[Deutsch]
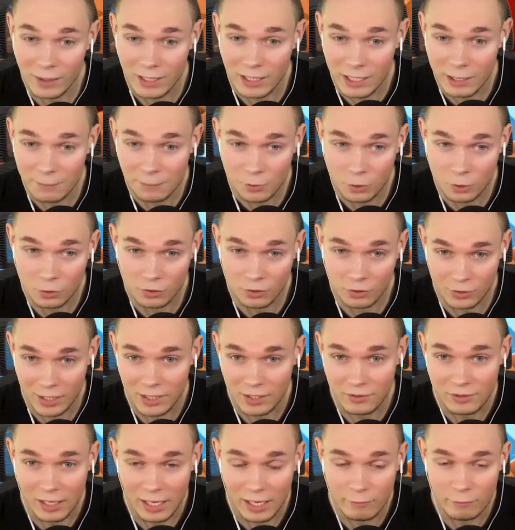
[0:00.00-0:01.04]
überleben, könnte es
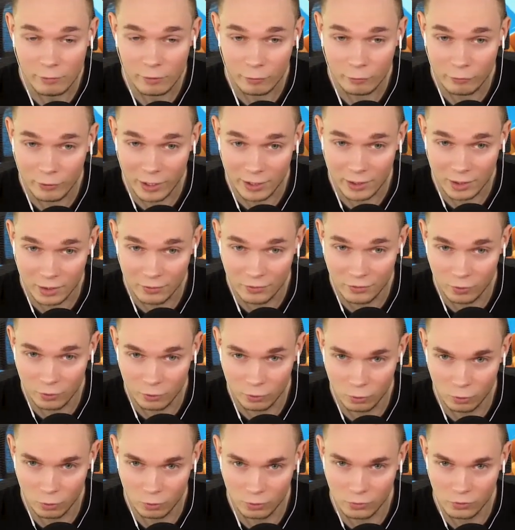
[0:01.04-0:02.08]
echt einfach werden, an
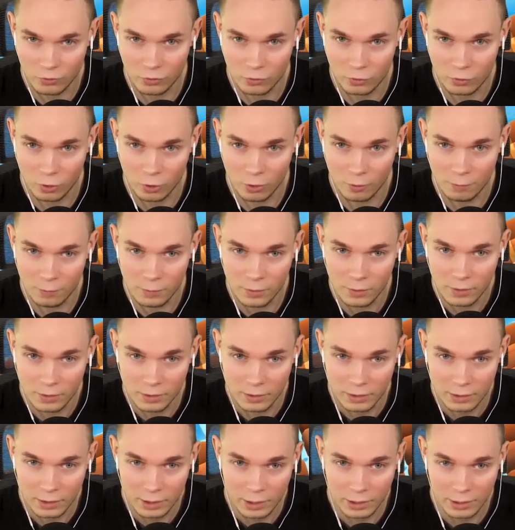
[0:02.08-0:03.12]
Saugglocken zu kommen.
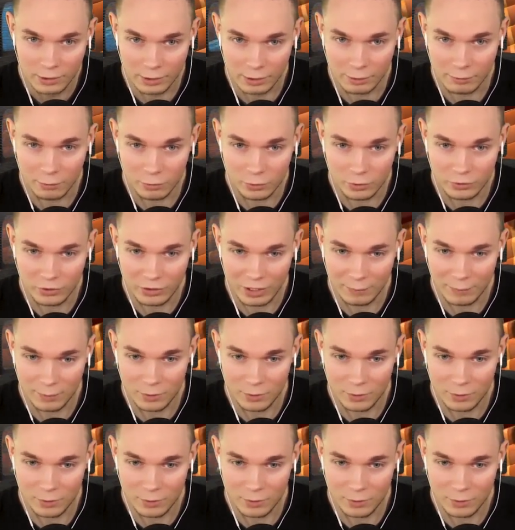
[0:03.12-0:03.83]
Den Modus